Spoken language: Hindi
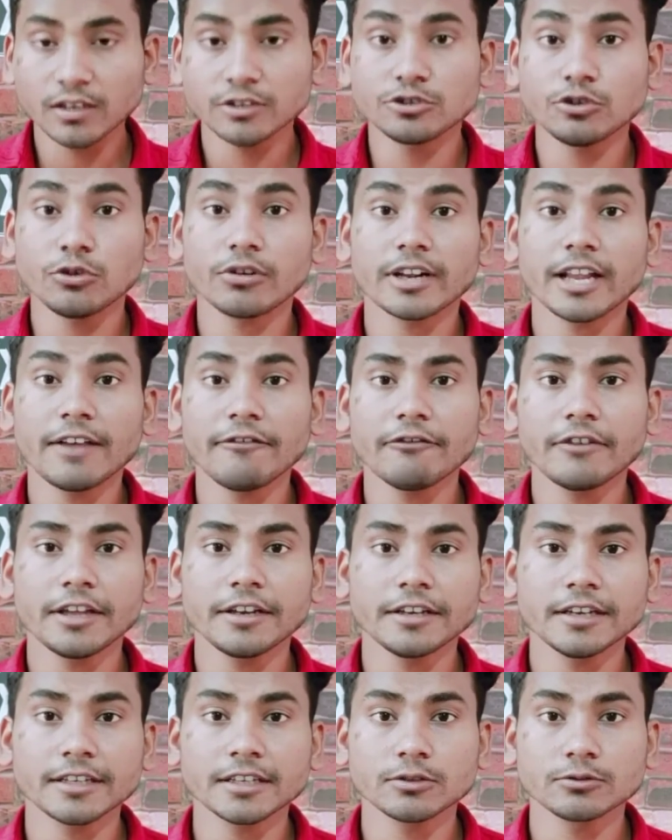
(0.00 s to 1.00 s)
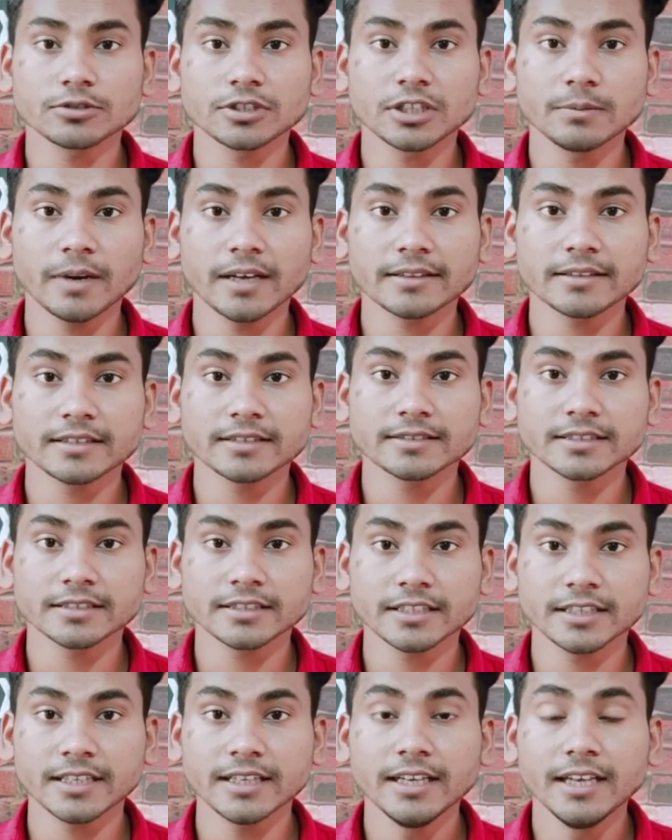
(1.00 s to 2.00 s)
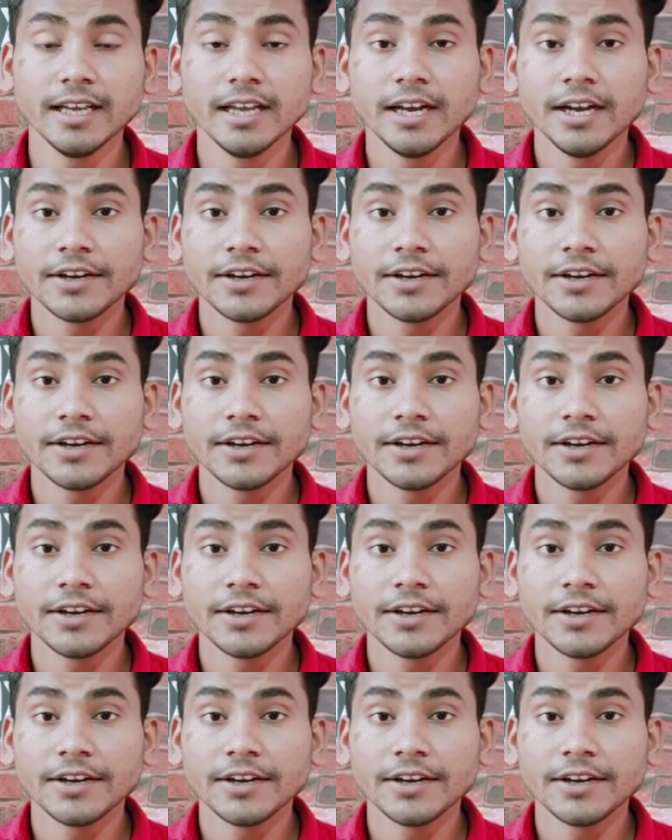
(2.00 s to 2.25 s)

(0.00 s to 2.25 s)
जो रैम वेरिएंट है उसकी बात कर सकते हैं